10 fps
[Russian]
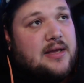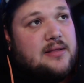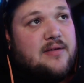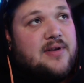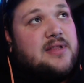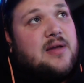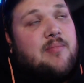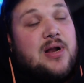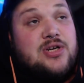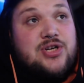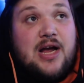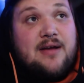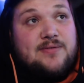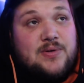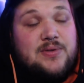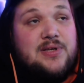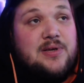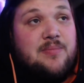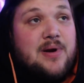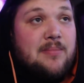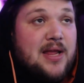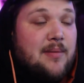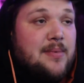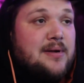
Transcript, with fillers: наверное, большая все-таки проблема.